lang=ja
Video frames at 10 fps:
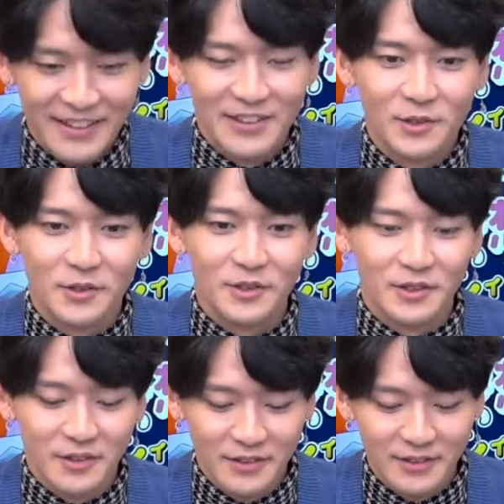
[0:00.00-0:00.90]
よ
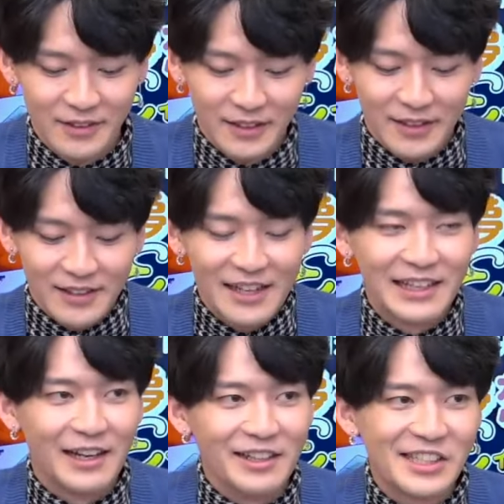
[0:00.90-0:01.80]
く何
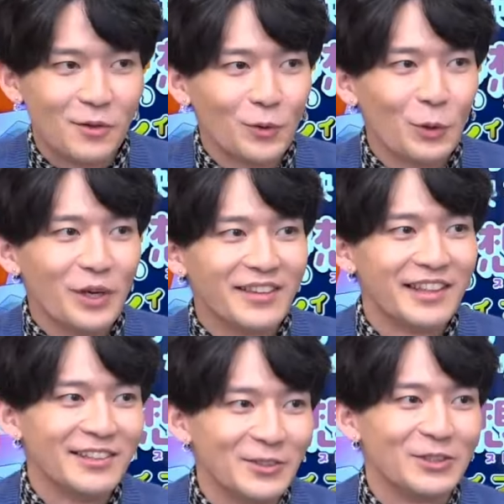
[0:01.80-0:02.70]
か仕事をやっ
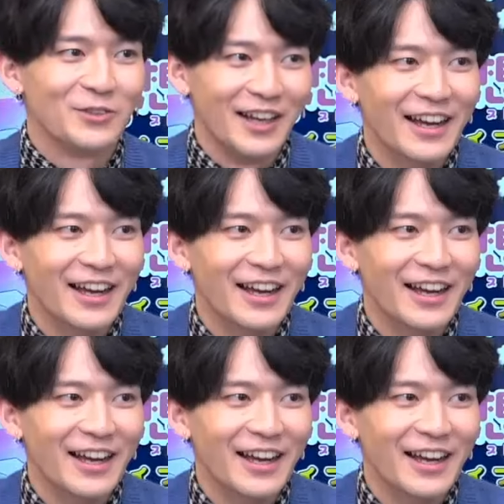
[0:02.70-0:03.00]
てる時とか